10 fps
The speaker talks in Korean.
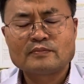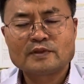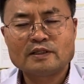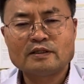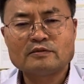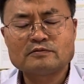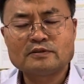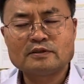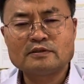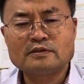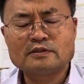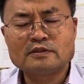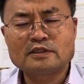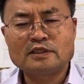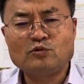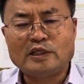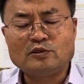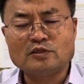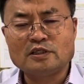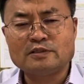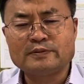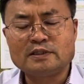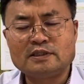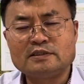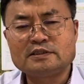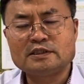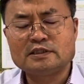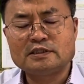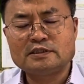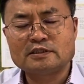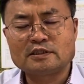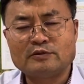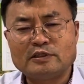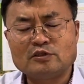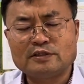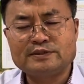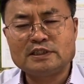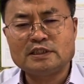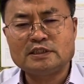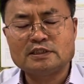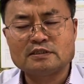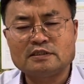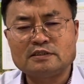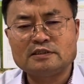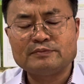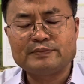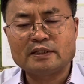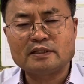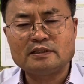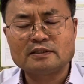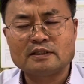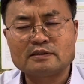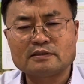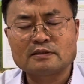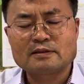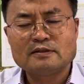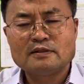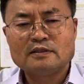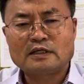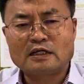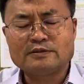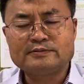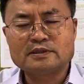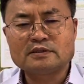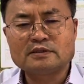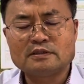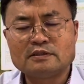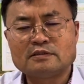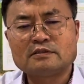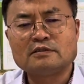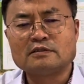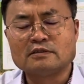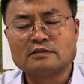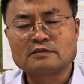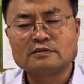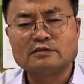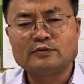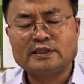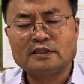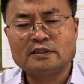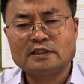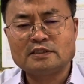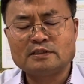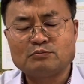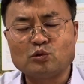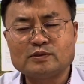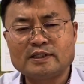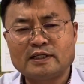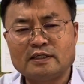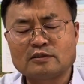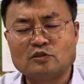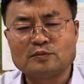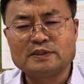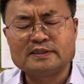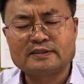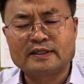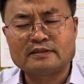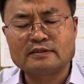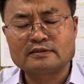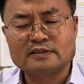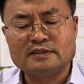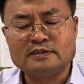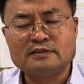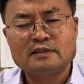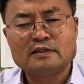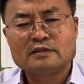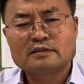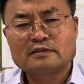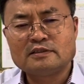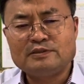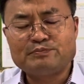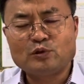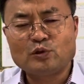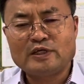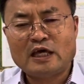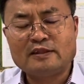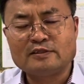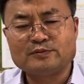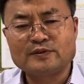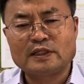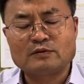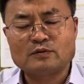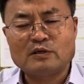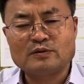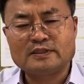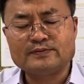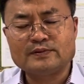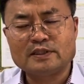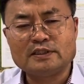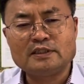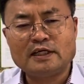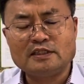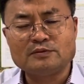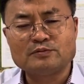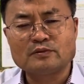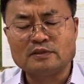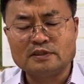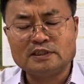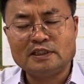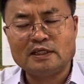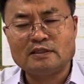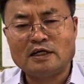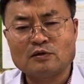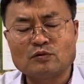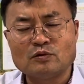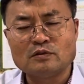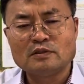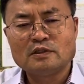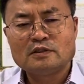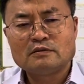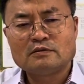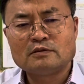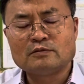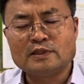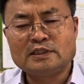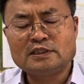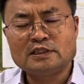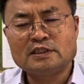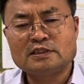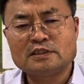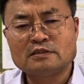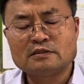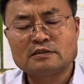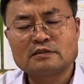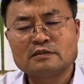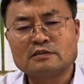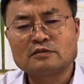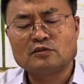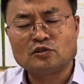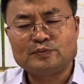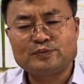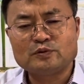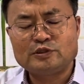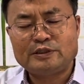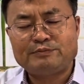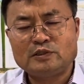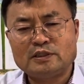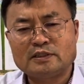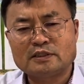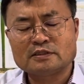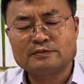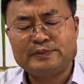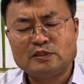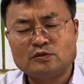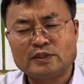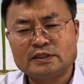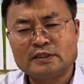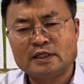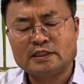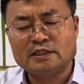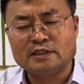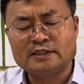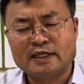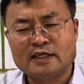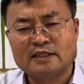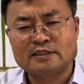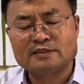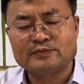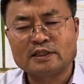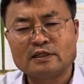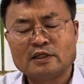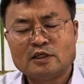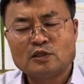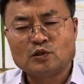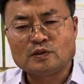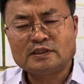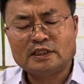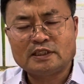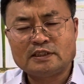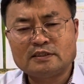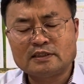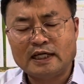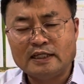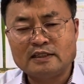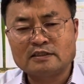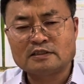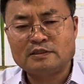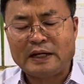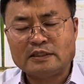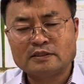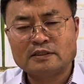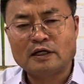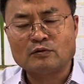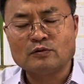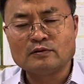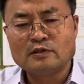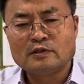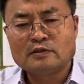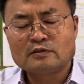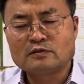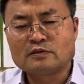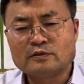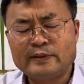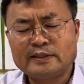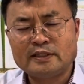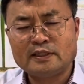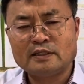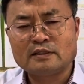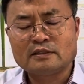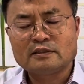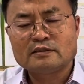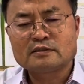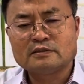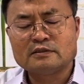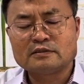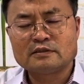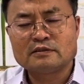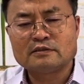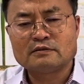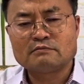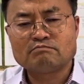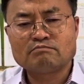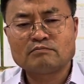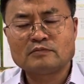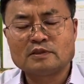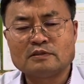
예, 우선 특히 외투기업을 7기, 그러니까 외투기업 7기칙을 이제 변경할 때는 가급적 그, 어, 그 회사가 가진 본사의 글로벌 스탠더드인 그 인플로이 핸드북이라고 하고 있습니다. 이 핸드북을 이해를 하고 어, 원래 체육규 측은 그 근로기준법 93조에 따라서 필수 규제 사항이 13개가 있습니다. 이런 사항이 들어가야 되는 걸 반영하고 또 그 회사의 그 어떤 어,